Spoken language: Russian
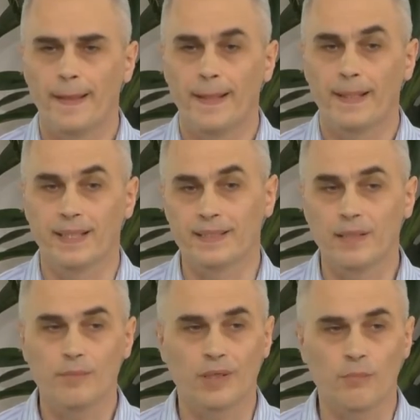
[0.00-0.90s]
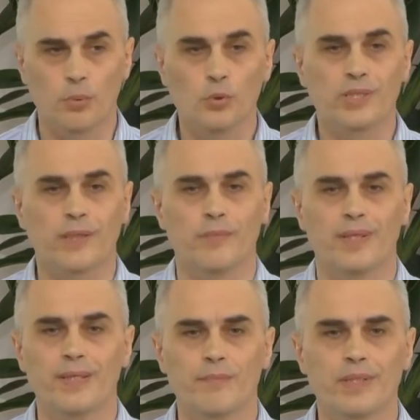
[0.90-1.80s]
Когда мы работаем
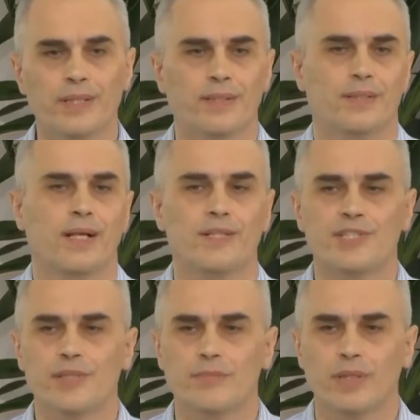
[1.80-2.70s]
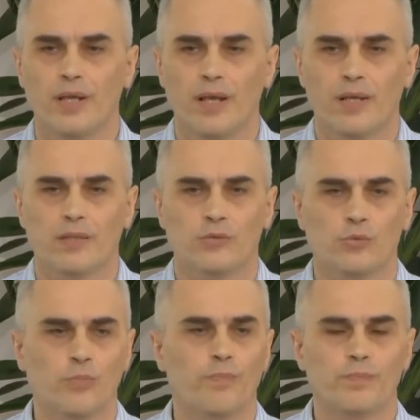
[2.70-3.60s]
и мы хотим
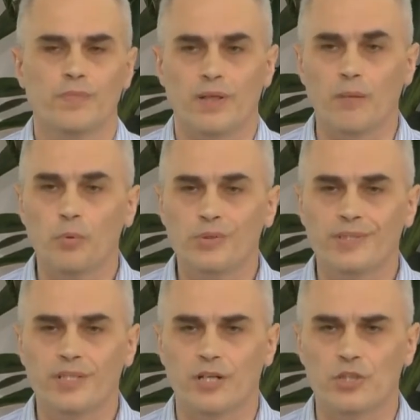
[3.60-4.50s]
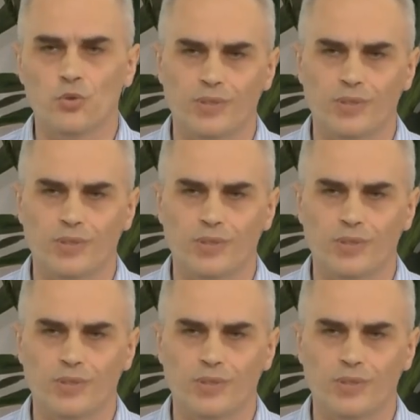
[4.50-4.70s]
ну, работать хорошо?